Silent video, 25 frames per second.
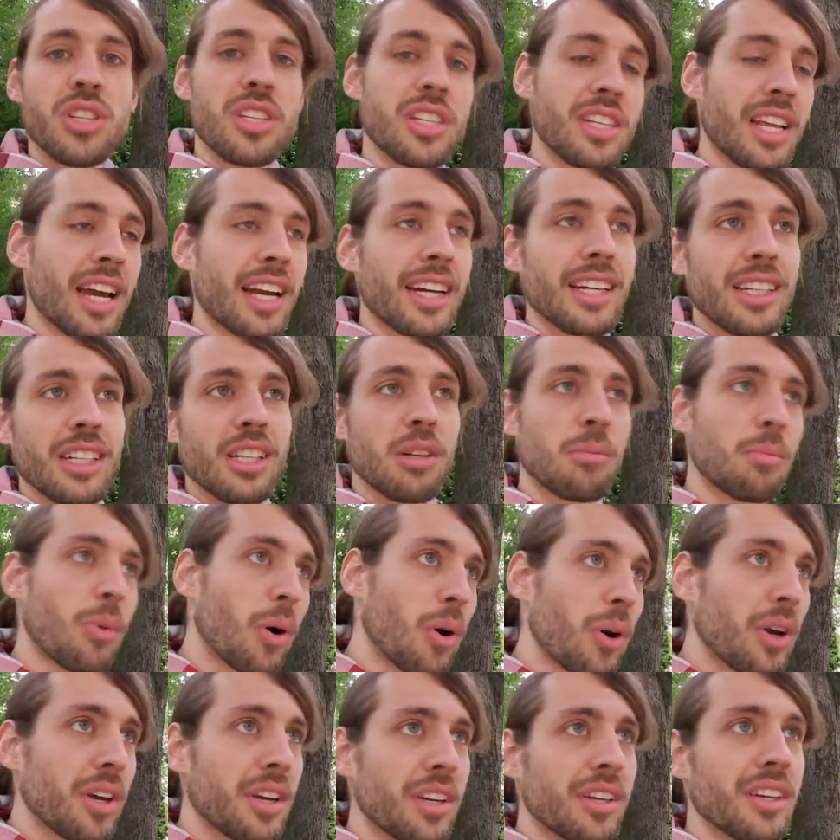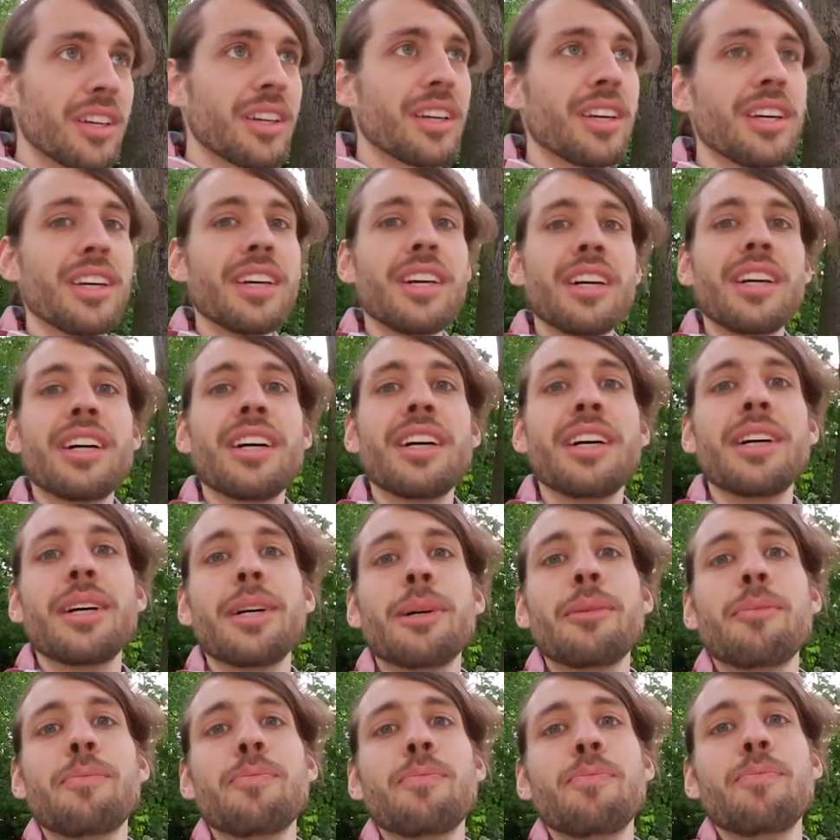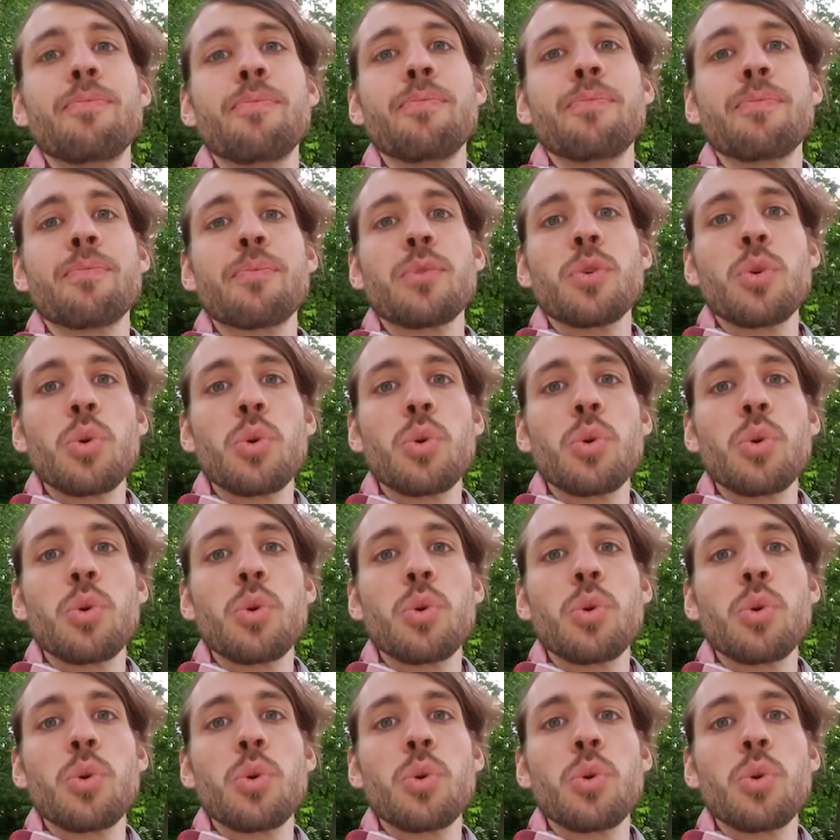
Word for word: Gedankengebäude ähm,